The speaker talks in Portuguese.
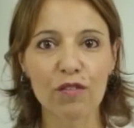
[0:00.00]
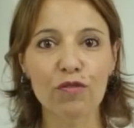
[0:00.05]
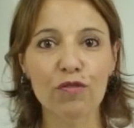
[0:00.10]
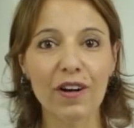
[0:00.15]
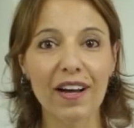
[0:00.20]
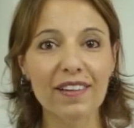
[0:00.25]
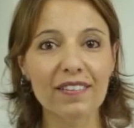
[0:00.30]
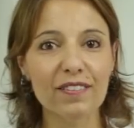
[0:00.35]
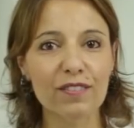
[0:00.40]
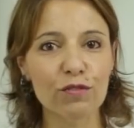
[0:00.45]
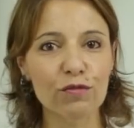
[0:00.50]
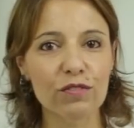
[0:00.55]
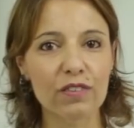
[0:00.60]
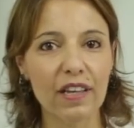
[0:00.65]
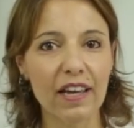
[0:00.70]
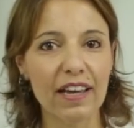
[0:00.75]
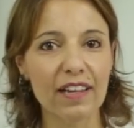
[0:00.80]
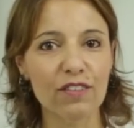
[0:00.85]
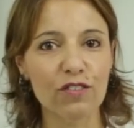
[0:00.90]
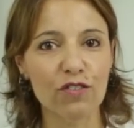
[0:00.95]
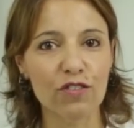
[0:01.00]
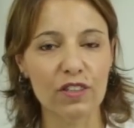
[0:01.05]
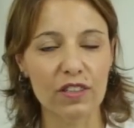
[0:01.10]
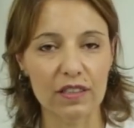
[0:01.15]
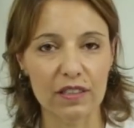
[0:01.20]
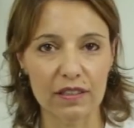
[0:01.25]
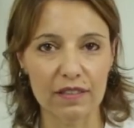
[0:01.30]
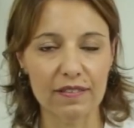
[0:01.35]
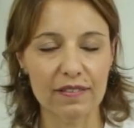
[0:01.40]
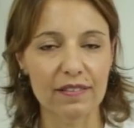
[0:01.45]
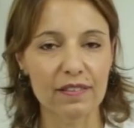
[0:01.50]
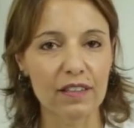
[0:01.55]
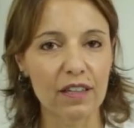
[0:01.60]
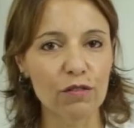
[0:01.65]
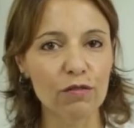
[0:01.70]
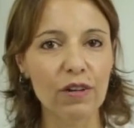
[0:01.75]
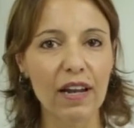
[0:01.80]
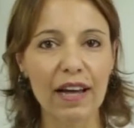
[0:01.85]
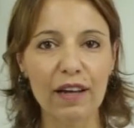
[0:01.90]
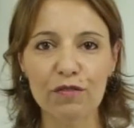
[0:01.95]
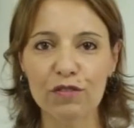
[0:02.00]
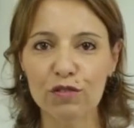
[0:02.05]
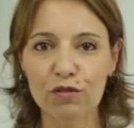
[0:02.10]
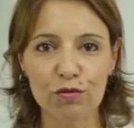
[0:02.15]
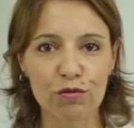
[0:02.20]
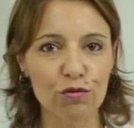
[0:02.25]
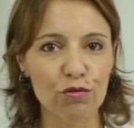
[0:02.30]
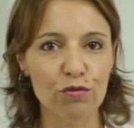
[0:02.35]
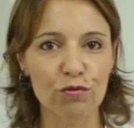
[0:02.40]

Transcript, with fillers: Faça um teste antes, não lave tudo